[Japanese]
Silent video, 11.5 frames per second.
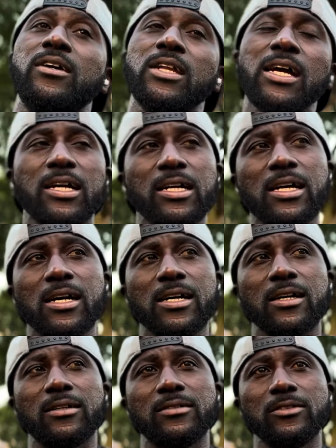だか
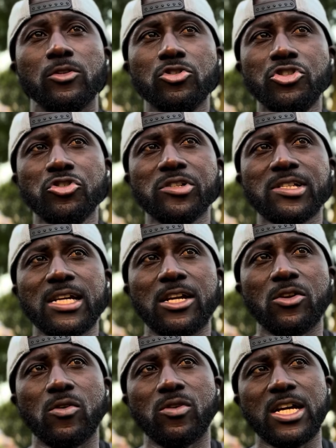ら40
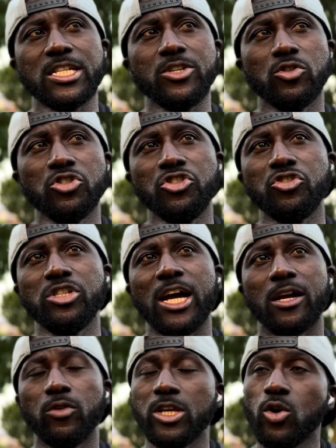歳の同じ40
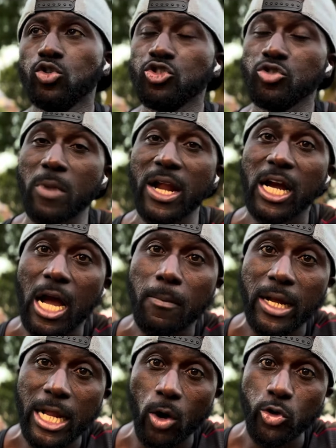代俺47かばだよ